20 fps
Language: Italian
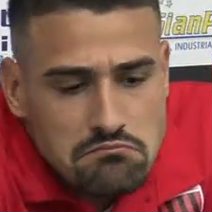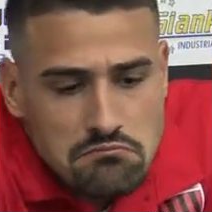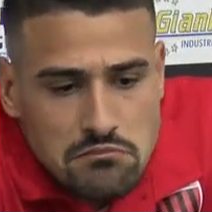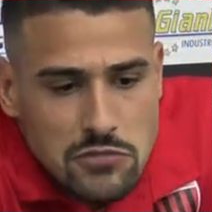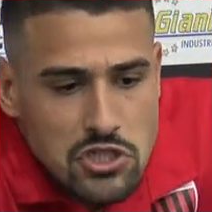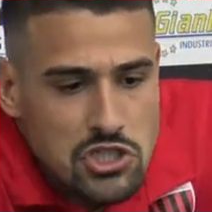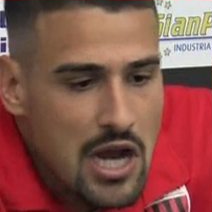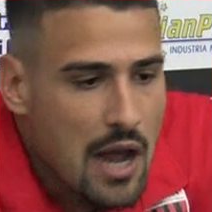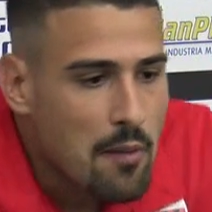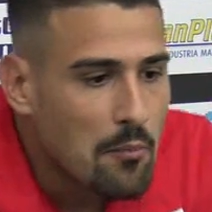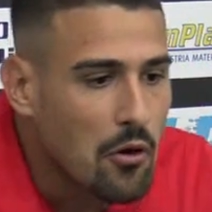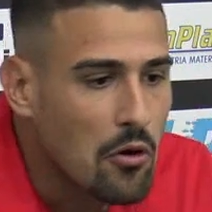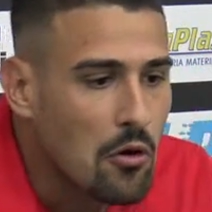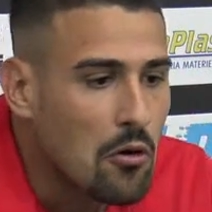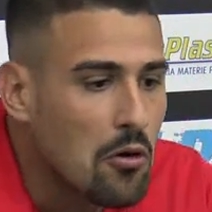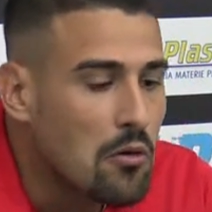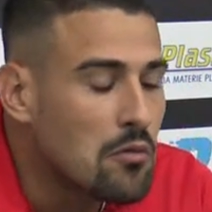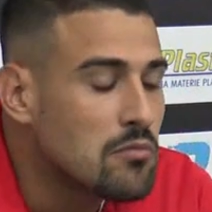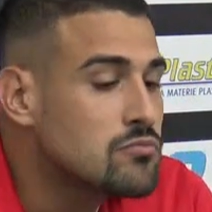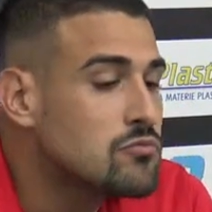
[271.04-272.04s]

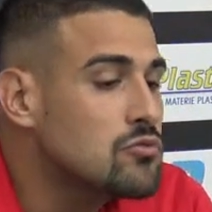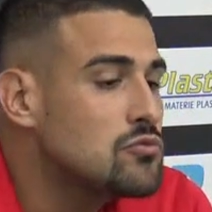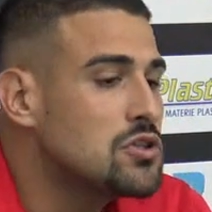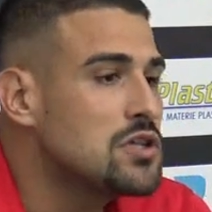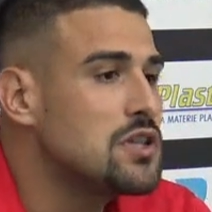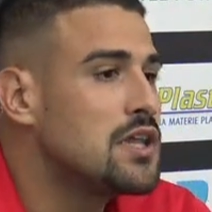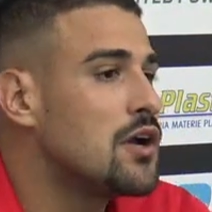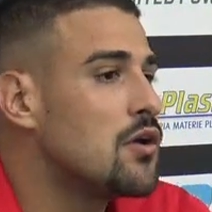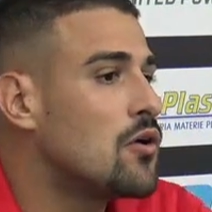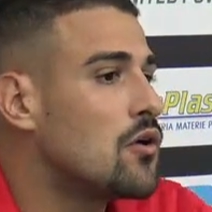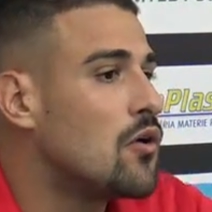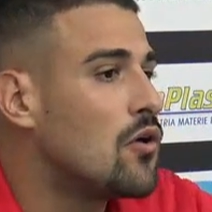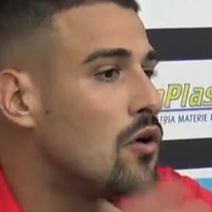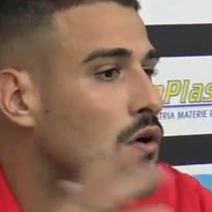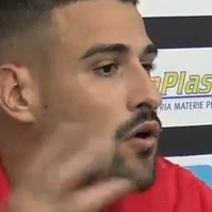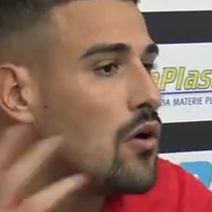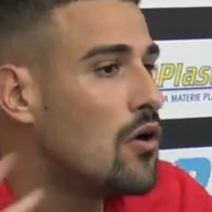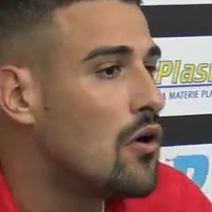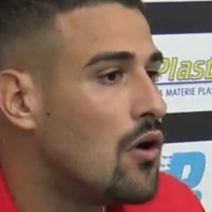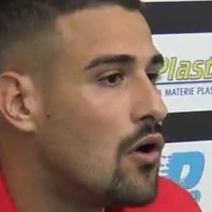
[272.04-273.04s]
diciamo, tutti
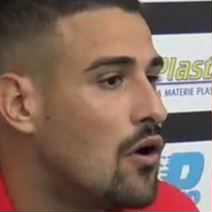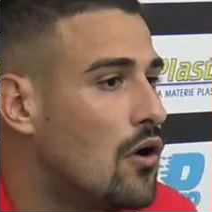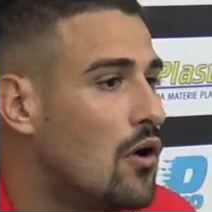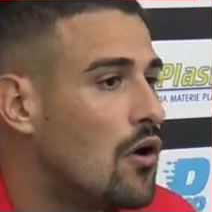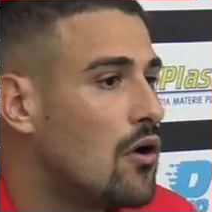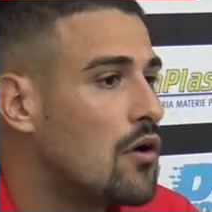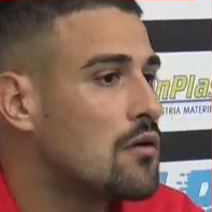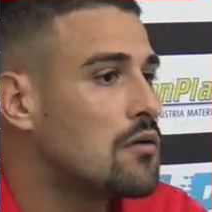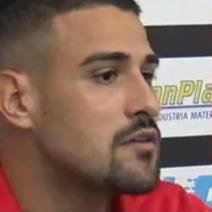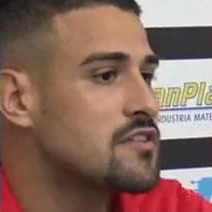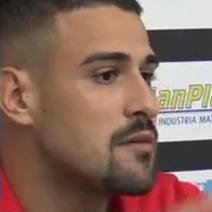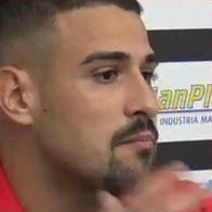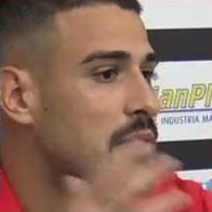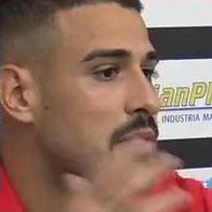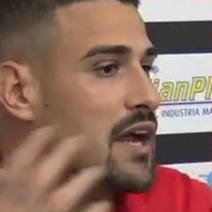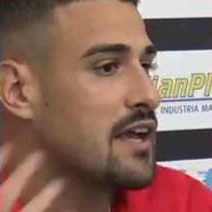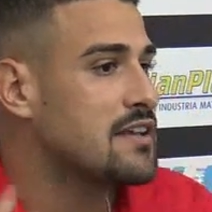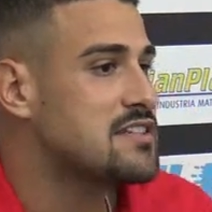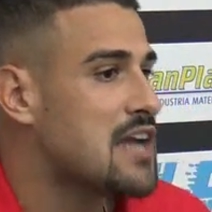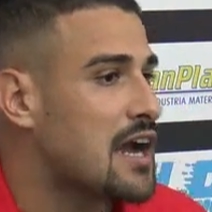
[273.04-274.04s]
dicono, sembra
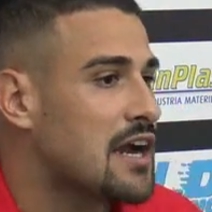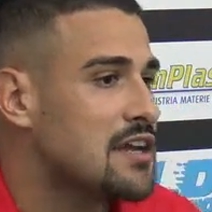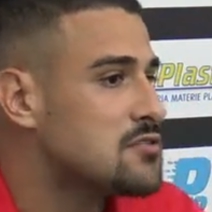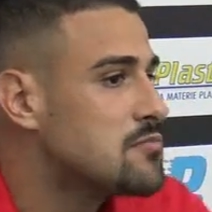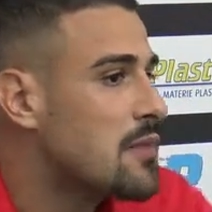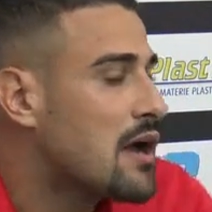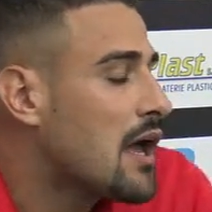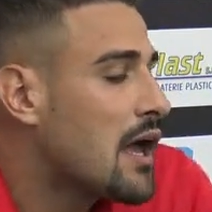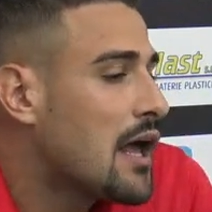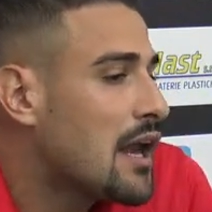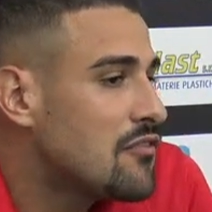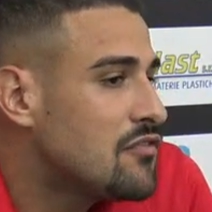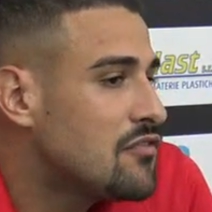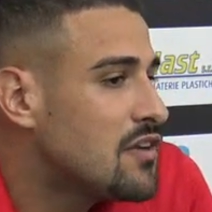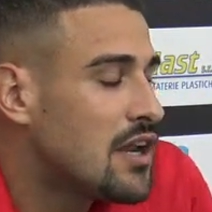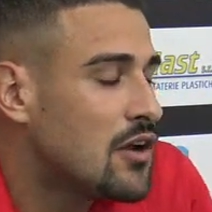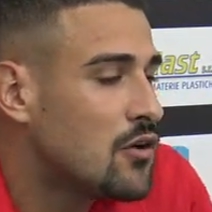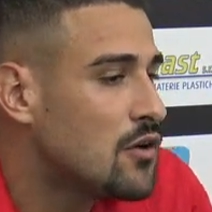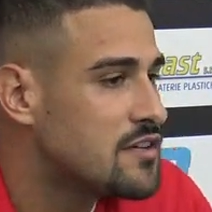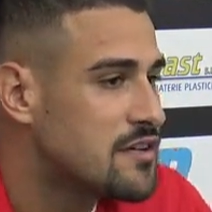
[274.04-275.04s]
che sia, ma alla
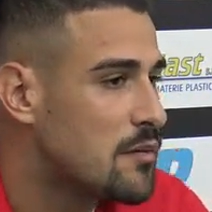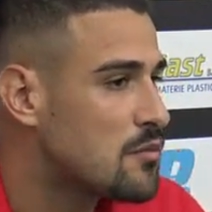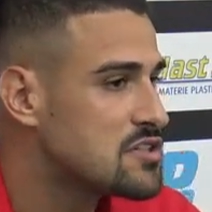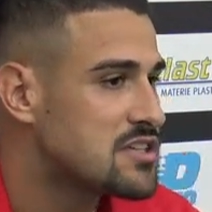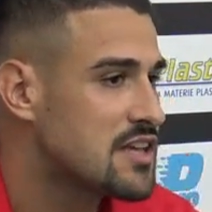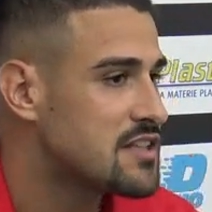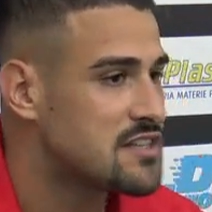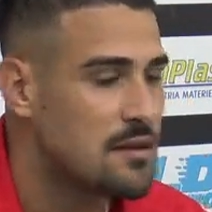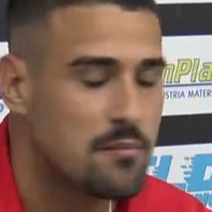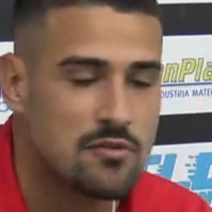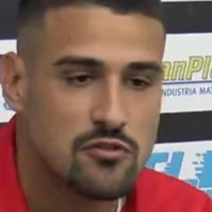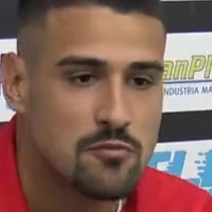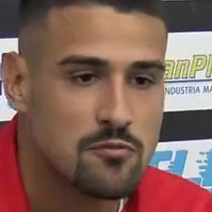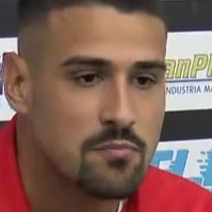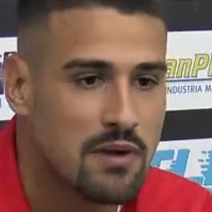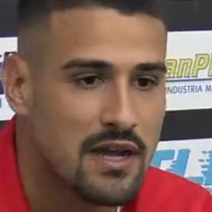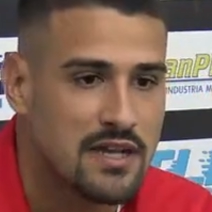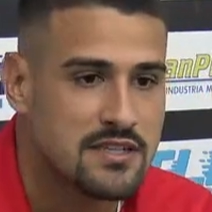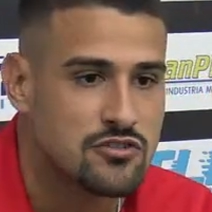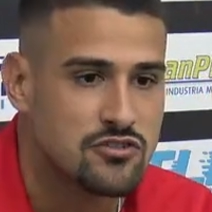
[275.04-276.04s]
fine noi siamo stati sempre sul
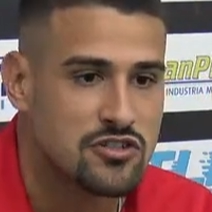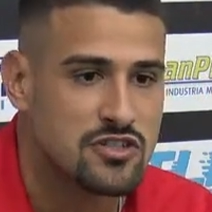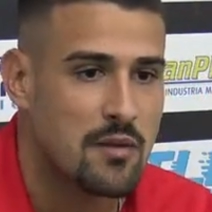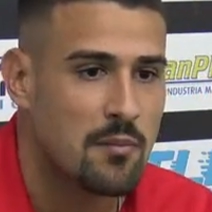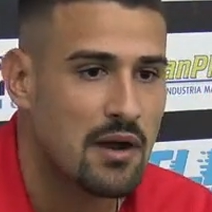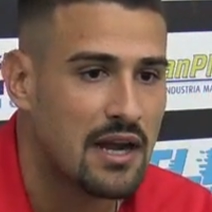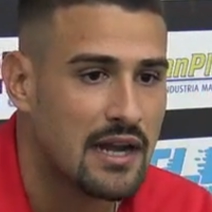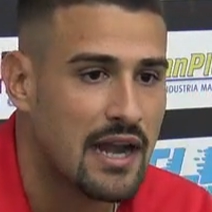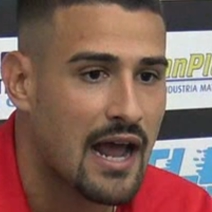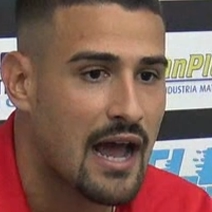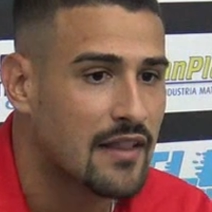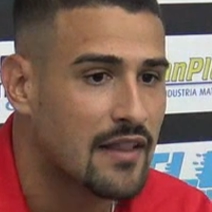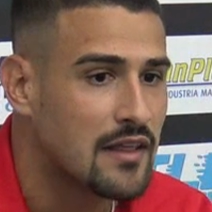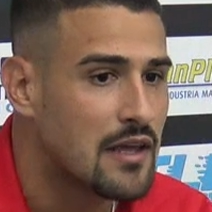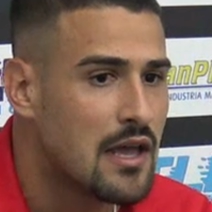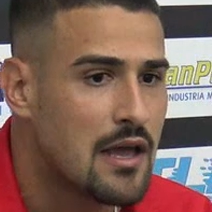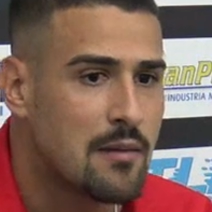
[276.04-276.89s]
pezzo, ci siamo allenati.